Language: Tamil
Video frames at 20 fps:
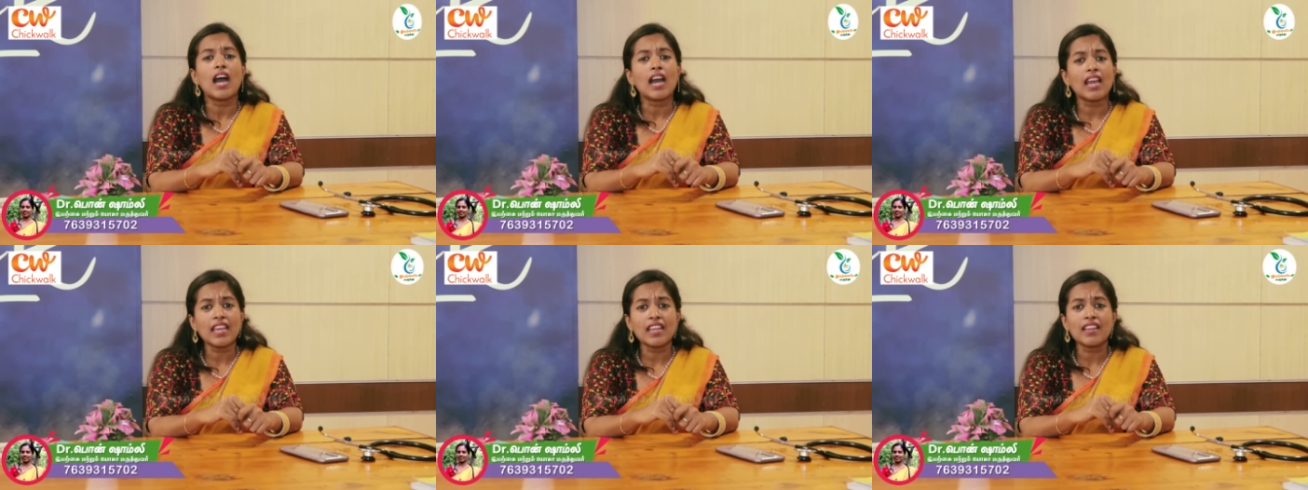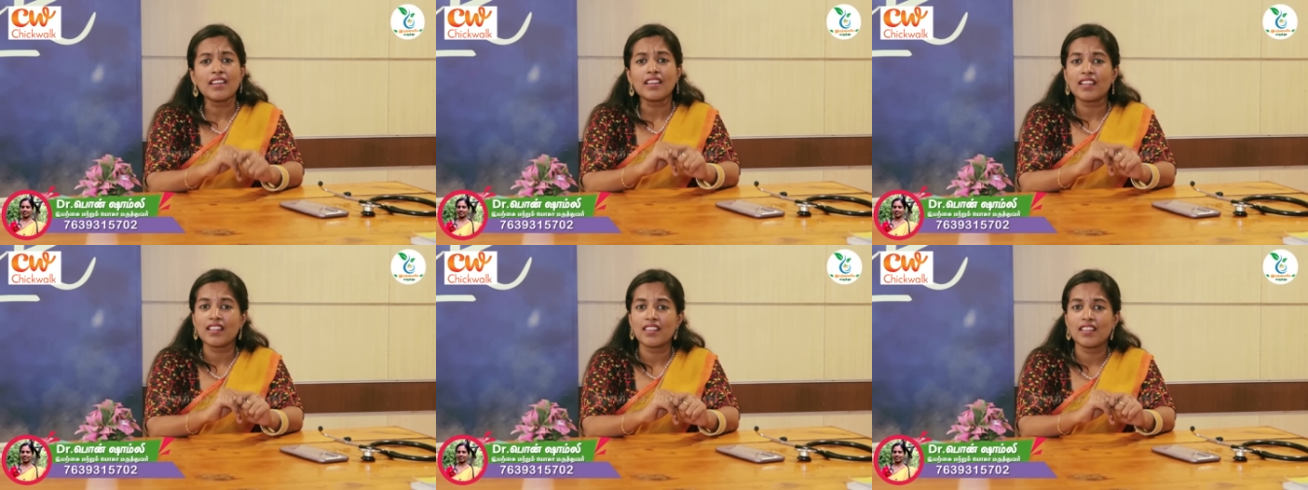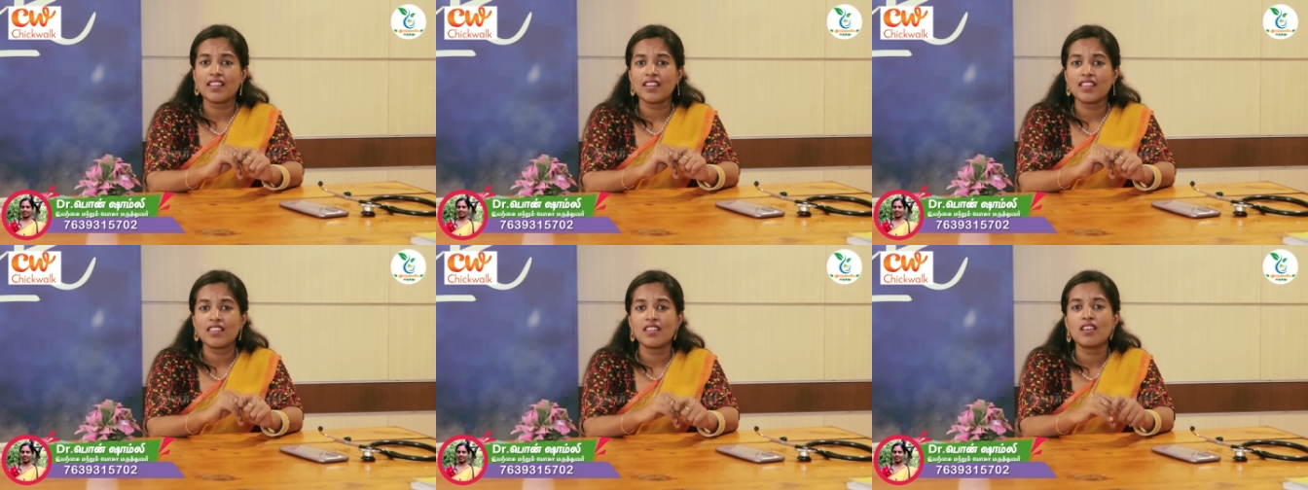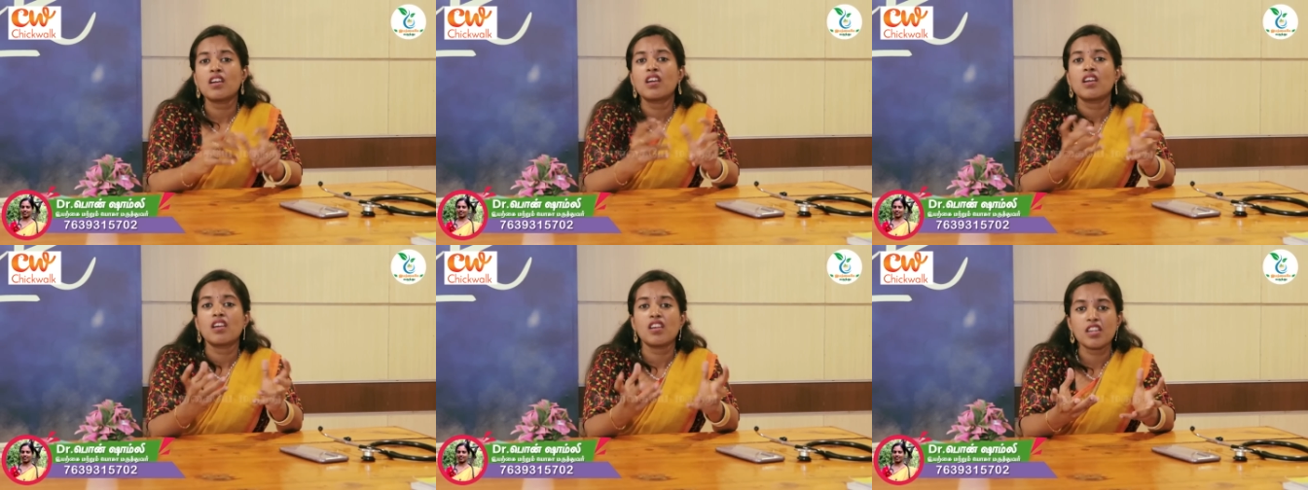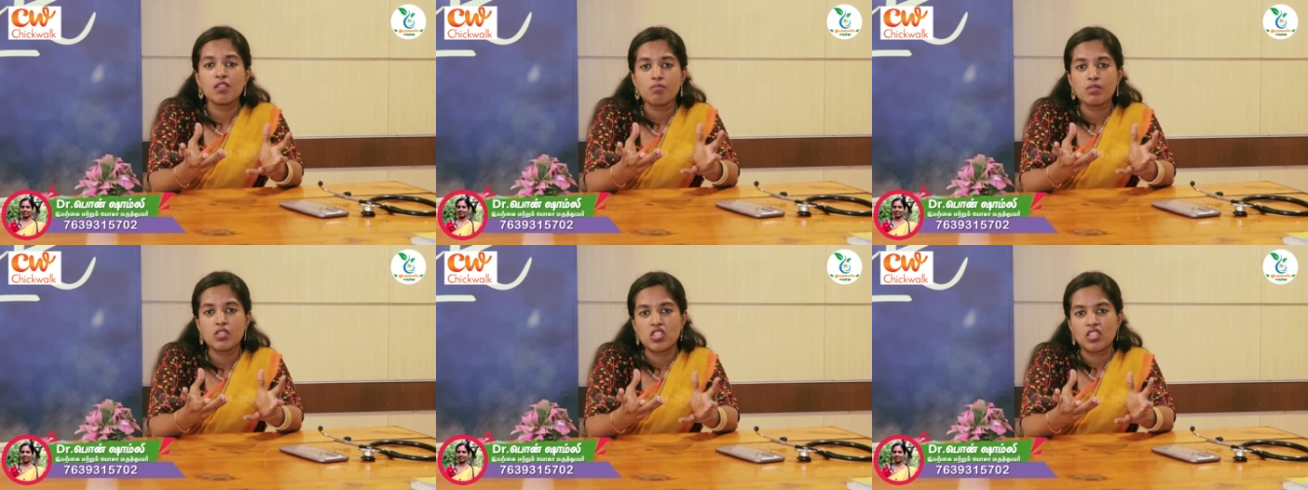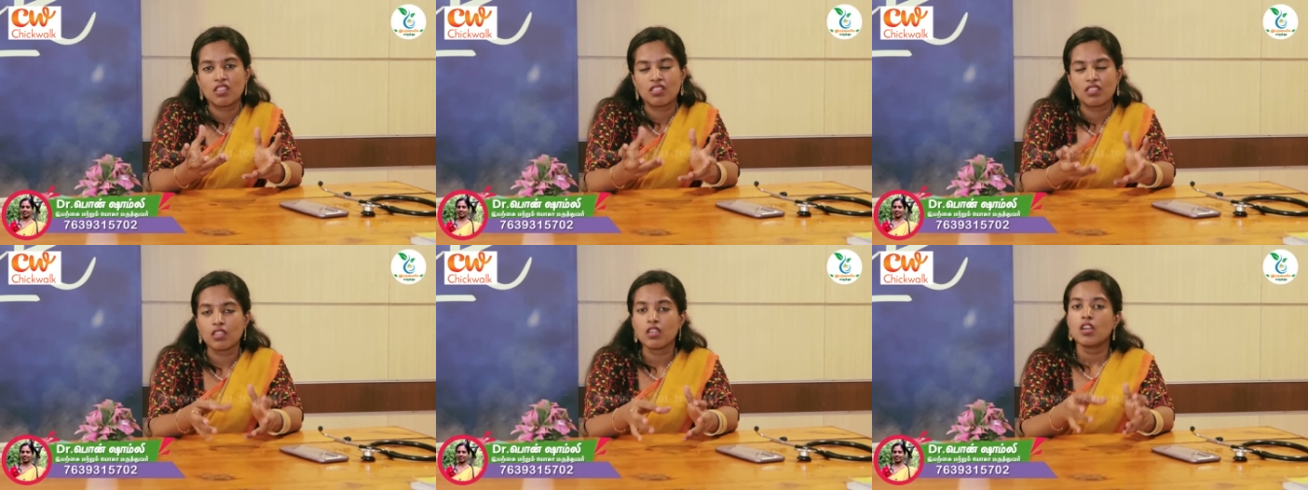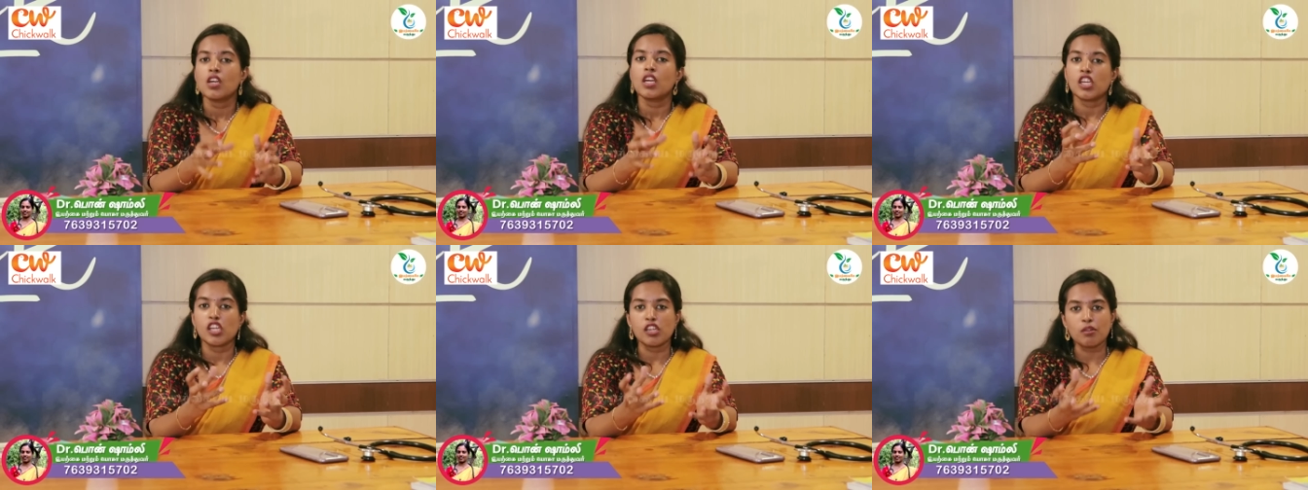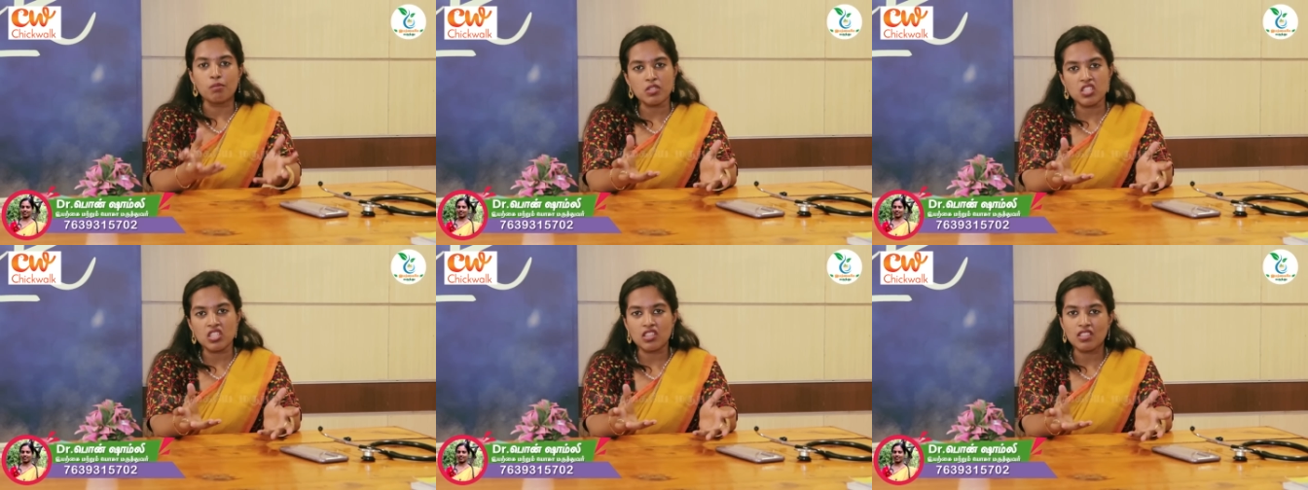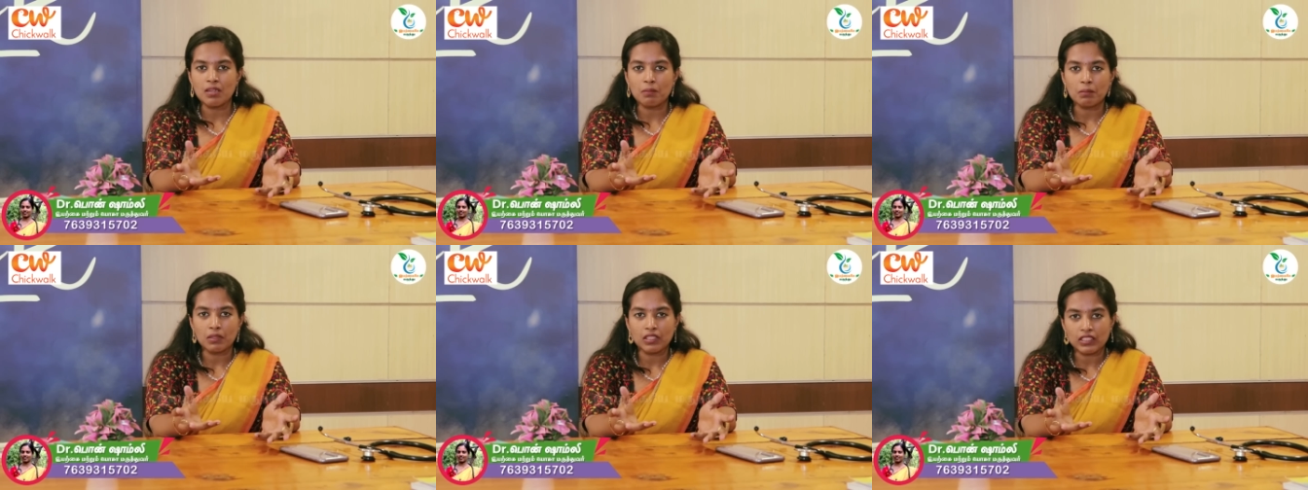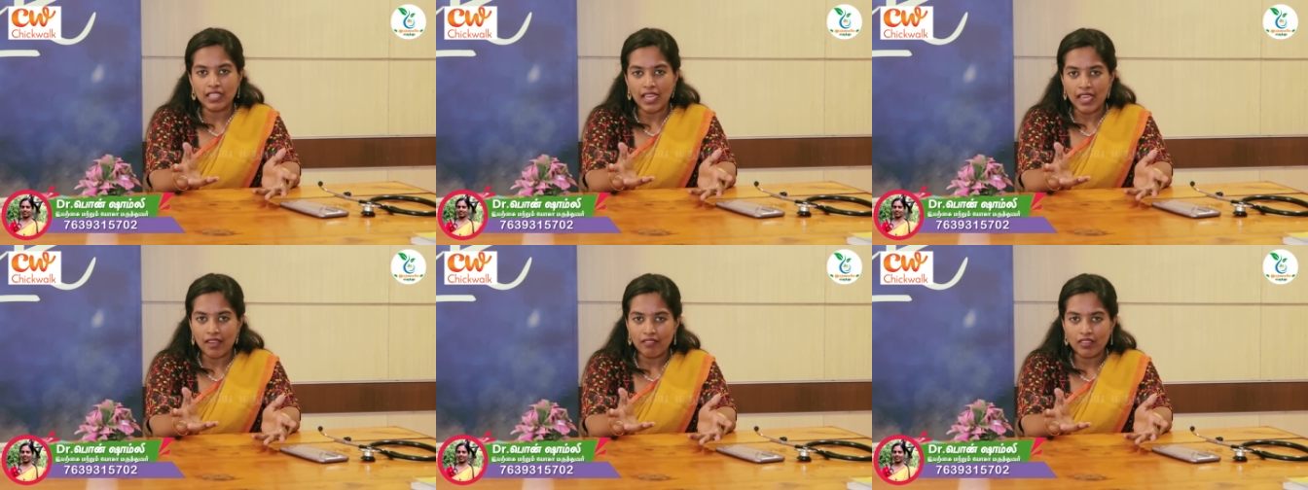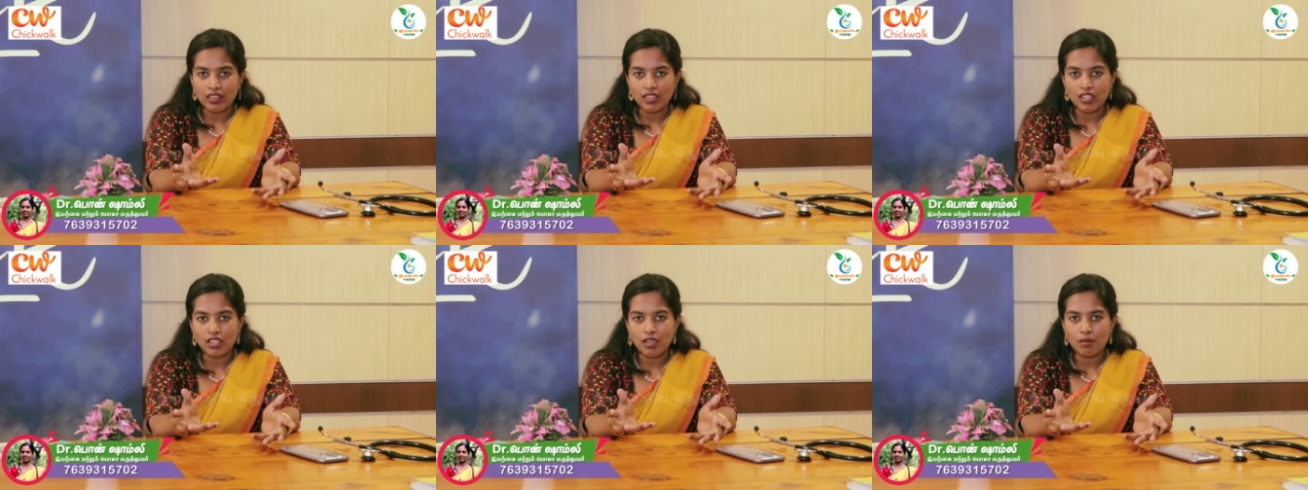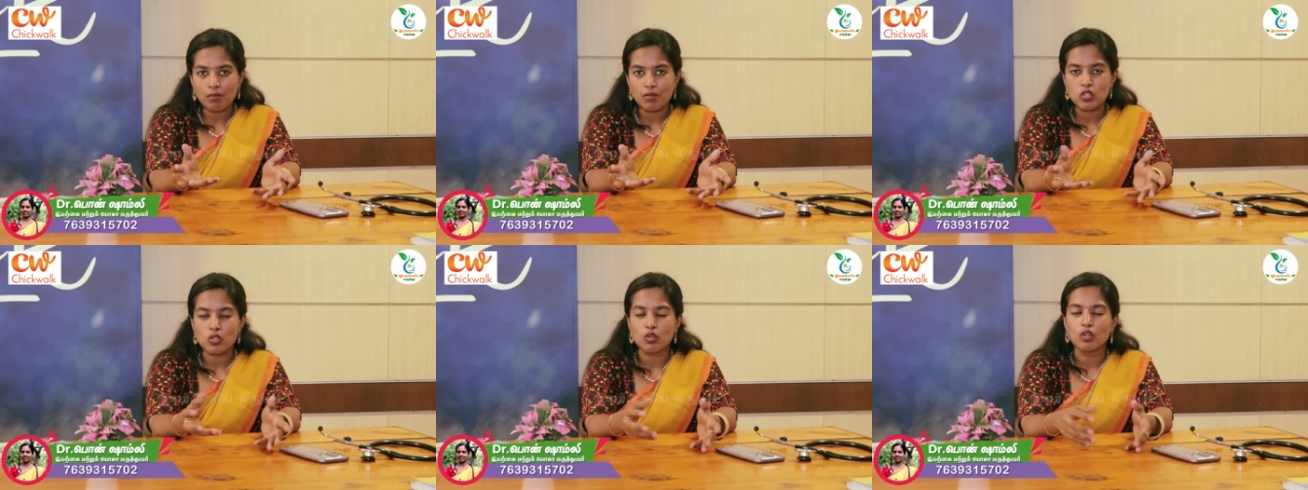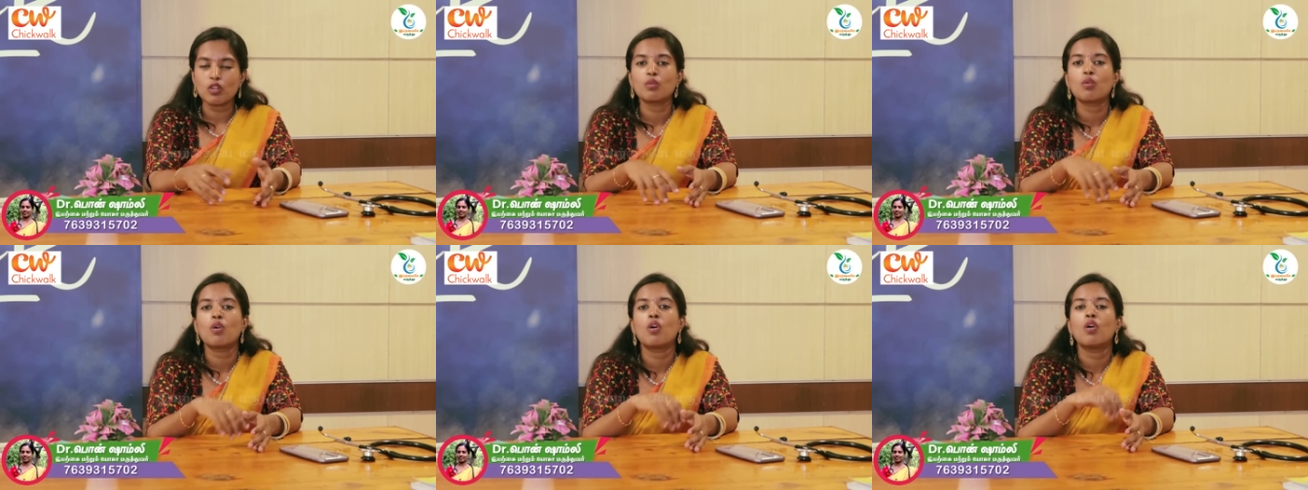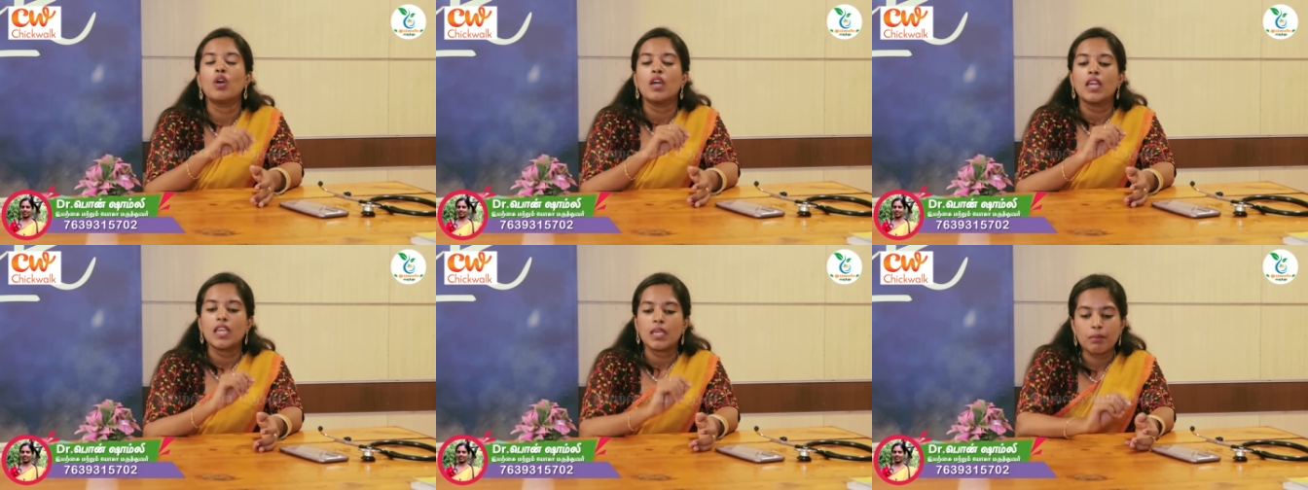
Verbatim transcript: அயன்கிறது என்னது இரும்புச்சத்து இரும்புச்சத்து நமக்கு தேவை தெய்வம் தானே நம்ம சொல்லுவோம்